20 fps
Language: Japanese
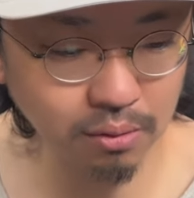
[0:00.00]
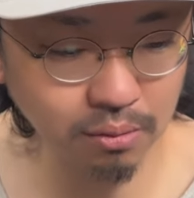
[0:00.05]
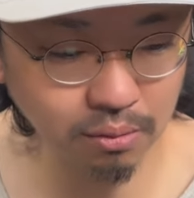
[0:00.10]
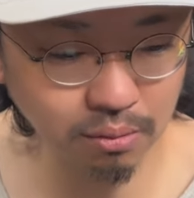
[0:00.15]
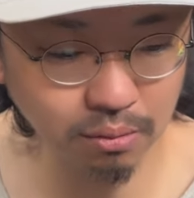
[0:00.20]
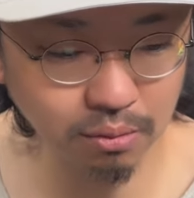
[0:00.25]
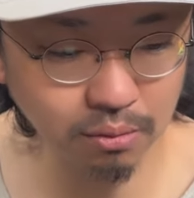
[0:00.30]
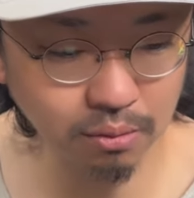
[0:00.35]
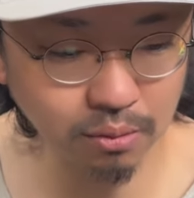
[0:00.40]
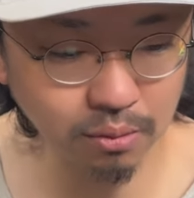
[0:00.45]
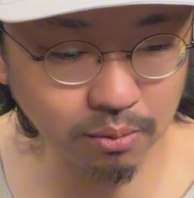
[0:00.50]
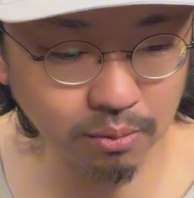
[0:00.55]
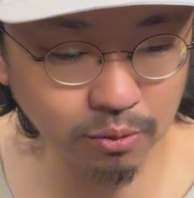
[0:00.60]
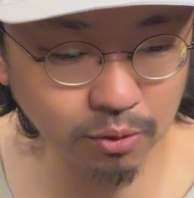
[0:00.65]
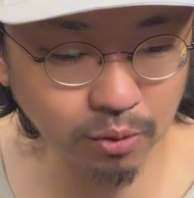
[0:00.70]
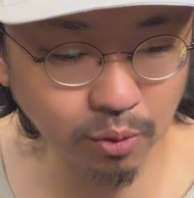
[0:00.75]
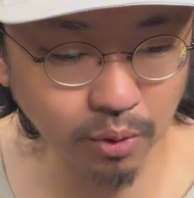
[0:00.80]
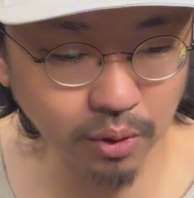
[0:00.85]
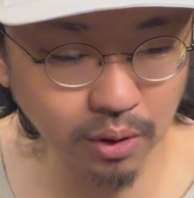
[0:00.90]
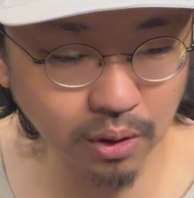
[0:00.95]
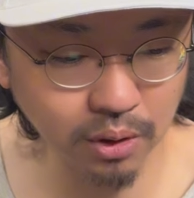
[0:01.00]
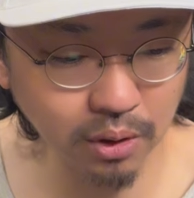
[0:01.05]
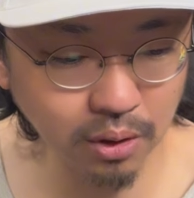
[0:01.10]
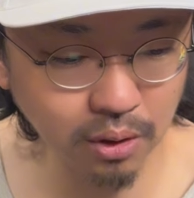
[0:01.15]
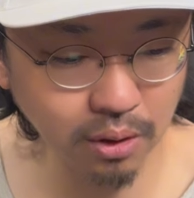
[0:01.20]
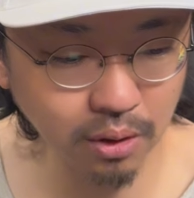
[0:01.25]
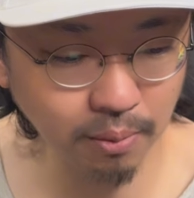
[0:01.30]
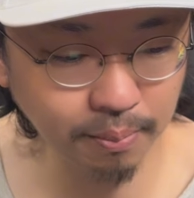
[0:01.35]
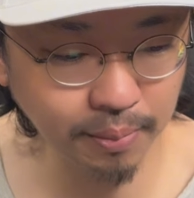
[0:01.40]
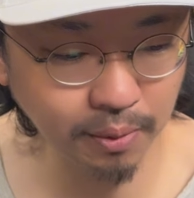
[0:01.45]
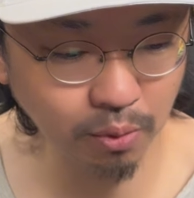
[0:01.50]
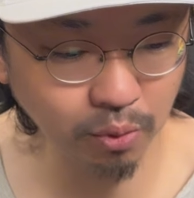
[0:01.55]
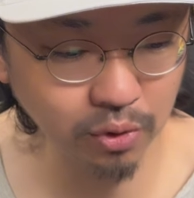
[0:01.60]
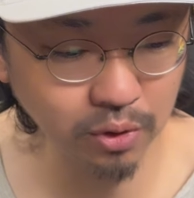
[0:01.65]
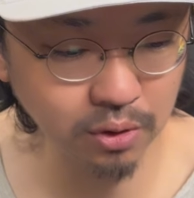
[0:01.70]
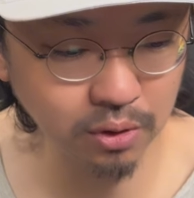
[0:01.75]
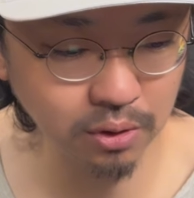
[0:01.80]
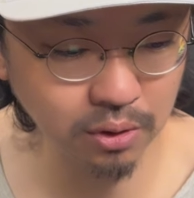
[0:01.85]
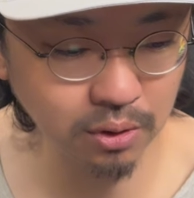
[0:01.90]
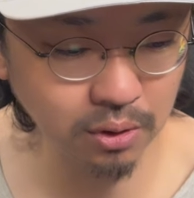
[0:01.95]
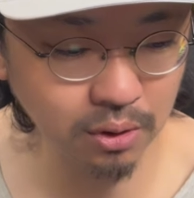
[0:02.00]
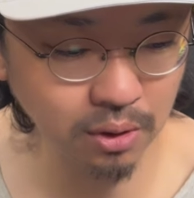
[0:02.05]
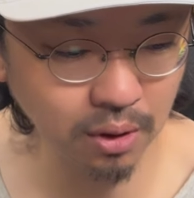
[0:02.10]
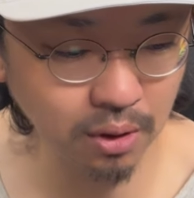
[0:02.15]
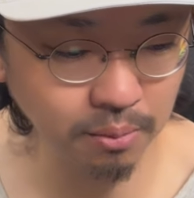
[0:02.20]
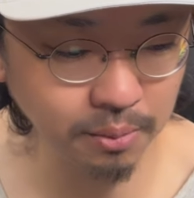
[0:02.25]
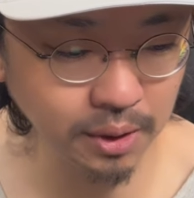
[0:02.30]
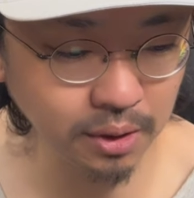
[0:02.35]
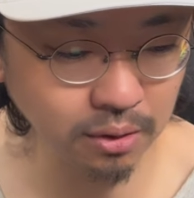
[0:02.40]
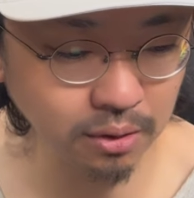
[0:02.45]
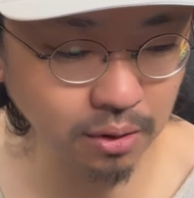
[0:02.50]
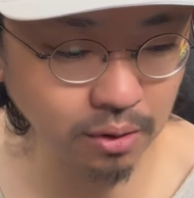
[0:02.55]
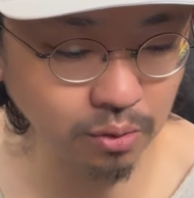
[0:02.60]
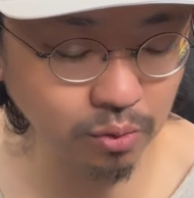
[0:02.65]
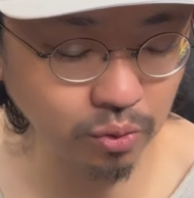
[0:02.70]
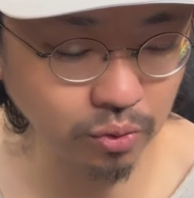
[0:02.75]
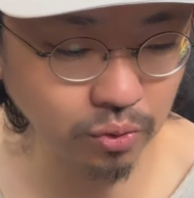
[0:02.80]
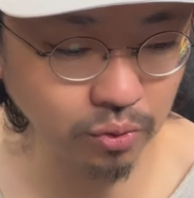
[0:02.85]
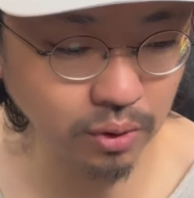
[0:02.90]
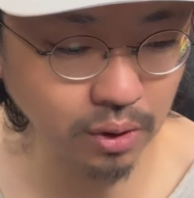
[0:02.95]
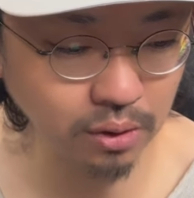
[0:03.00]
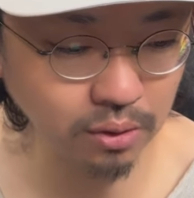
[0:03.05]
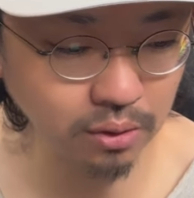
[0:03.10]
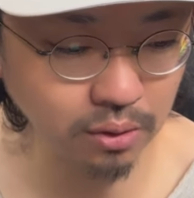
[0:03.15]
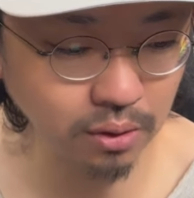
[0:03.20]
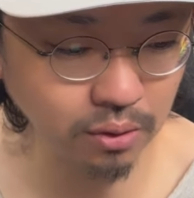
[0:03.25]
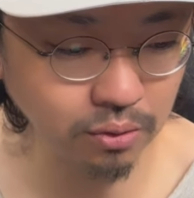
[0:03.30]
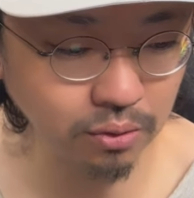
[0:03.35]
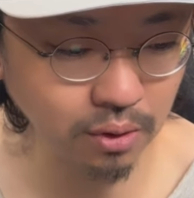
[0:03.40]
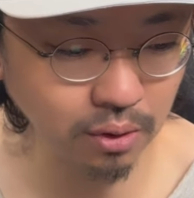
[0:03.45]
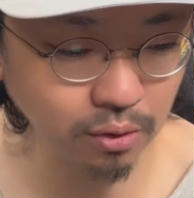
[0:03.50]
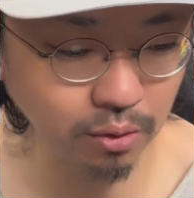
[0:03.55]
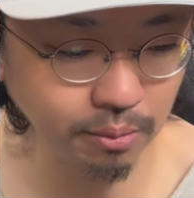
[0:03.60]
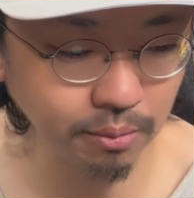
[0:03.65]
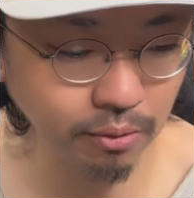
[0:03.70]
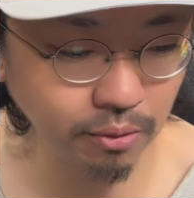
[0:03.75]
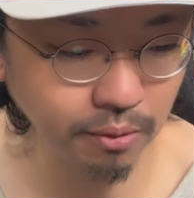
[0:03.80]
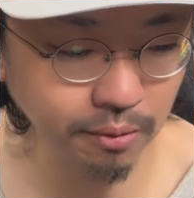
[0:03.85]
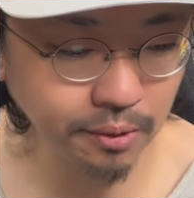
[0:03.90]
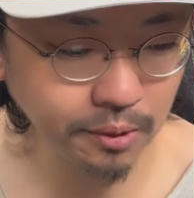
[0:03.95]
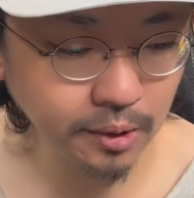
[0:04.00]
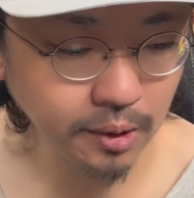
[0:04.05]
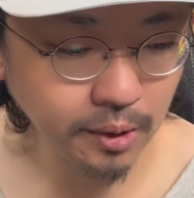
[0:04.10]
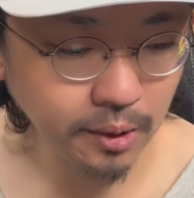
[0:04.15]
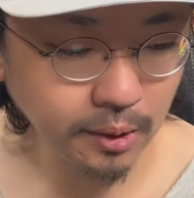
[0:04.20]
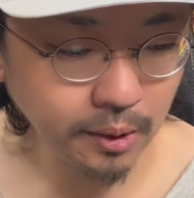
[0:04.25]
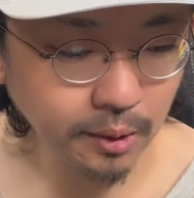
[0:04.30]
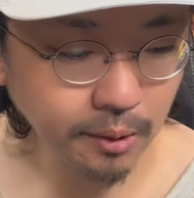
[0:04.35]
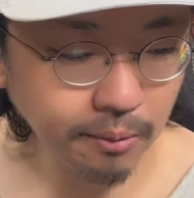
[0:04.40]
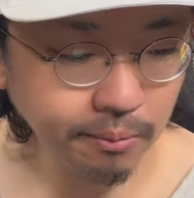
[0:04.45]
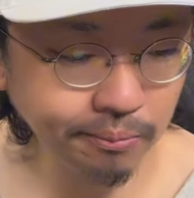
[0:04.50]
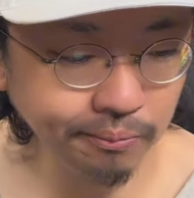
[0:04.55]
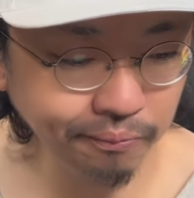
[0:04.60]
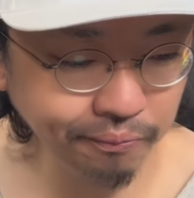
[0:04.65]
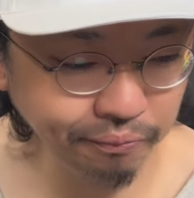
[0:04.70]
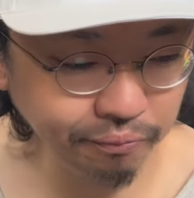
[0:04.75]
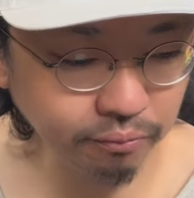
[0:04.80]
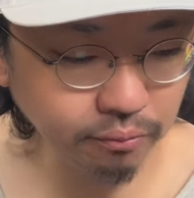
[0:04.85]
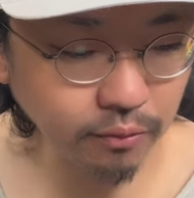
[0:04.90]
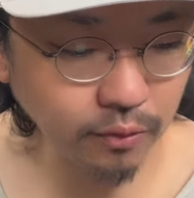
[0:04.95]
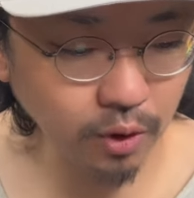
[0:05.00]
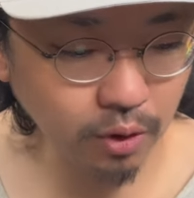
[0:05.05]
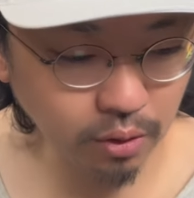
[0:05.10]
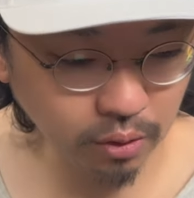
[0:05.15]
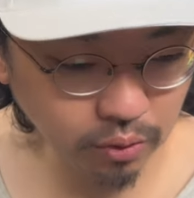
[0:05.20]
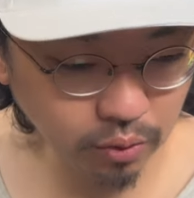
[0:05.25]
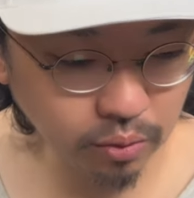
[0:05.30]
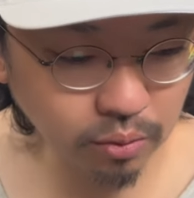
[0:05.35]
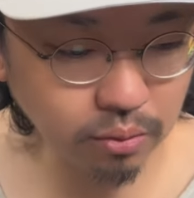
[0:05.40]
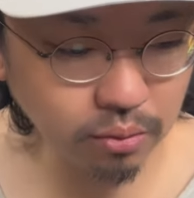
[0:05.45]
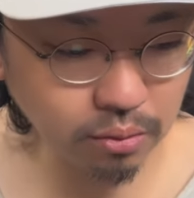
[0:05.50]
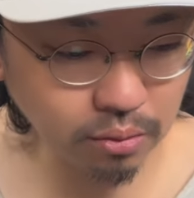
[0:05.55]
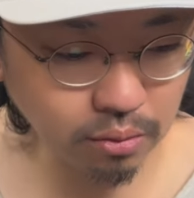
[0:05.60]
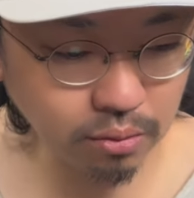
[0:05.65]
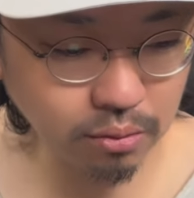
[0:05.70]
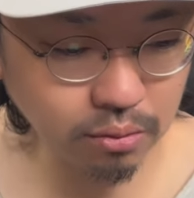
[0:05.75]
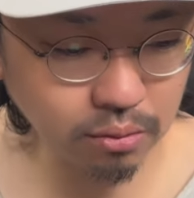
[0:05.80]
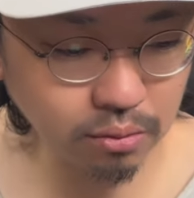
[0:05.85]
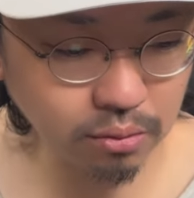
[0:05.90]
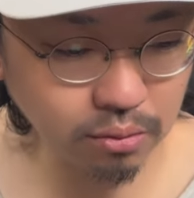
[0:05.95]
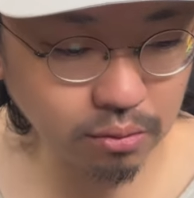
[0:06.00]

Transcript: うん、それだけやっぱ美味しいラーメンっていうことなんですけどもうんあの